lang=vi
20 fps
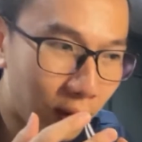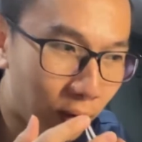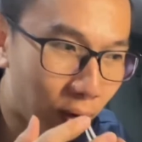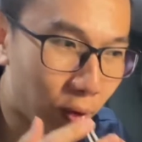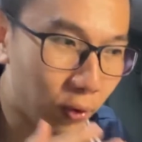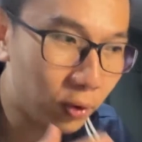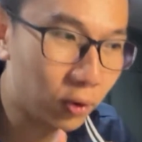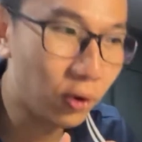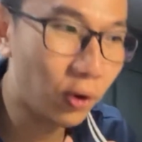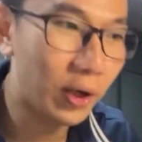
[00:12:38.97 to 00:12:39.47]

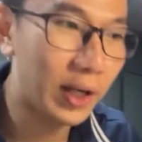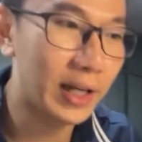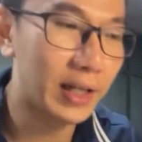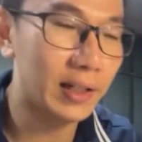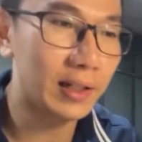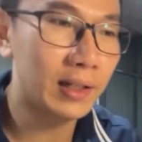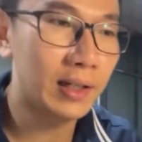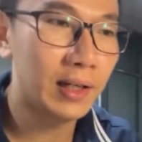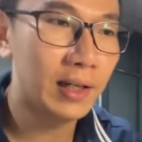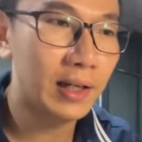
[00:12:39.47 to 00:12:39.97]
huấn luyện
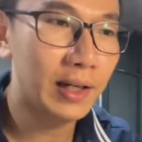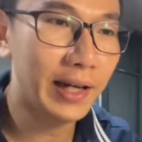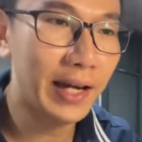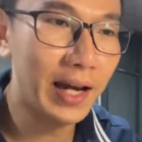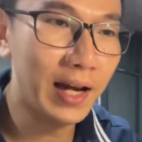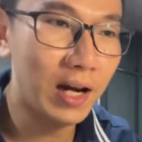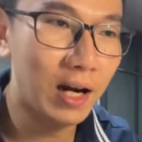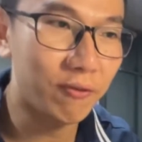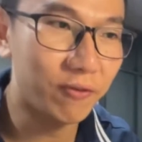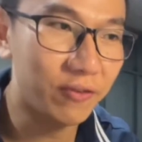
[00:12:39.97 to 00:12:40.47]

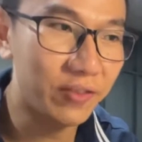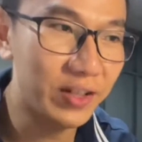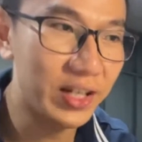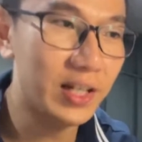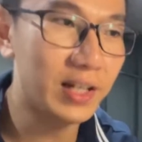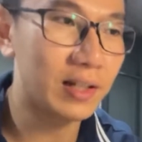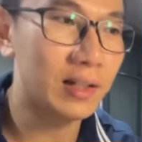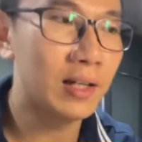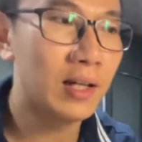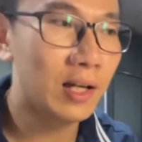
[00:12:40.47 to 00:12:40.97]
các học
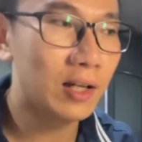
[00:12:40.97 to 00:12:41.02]
viên